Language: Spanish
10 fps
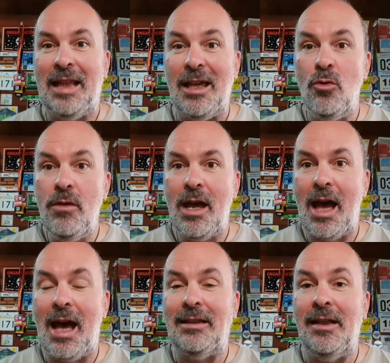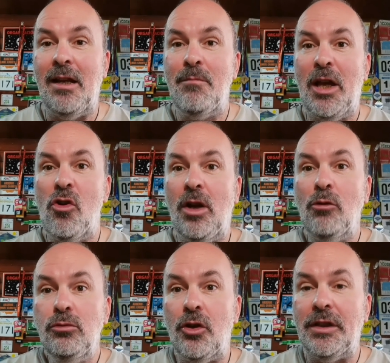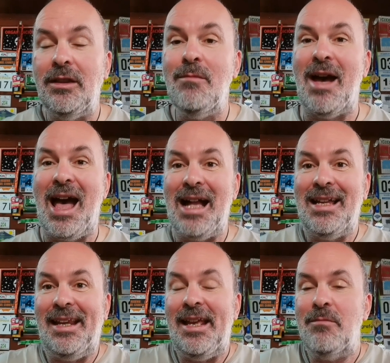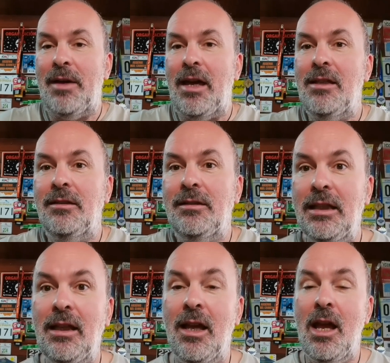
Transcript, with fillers: Te ayuda a tener mejor autoestima, a creer más en ti,